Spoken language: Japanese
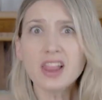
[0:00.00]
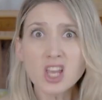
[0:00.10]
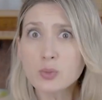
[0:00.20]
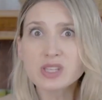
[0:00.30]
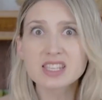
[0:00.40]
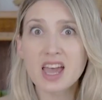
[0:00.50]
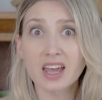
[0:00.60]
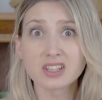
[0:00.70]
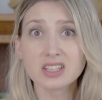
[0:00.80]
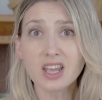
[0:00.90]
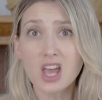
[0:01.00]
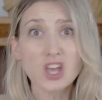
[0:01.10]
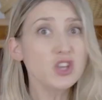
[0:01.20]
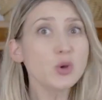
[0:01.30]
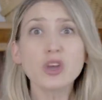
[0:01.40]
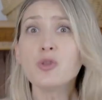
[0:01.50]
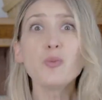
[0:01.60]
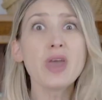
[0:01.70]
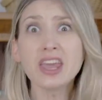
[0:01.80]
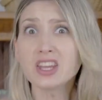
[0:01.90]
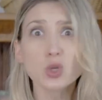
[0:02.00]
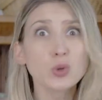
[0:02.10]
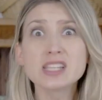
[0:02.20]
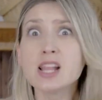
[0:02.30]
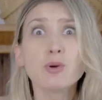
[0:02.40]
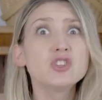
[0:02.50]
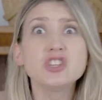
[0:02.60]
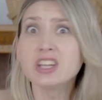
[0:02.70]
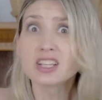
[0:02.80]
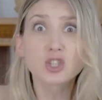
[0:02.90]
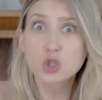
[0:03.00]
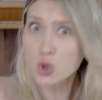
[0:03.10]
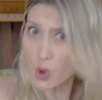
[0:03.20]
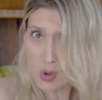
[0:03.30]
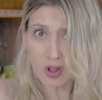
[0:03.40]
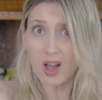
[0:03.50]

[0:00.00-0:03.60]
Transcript: もしかしてレモンジーナでも作れちゃうの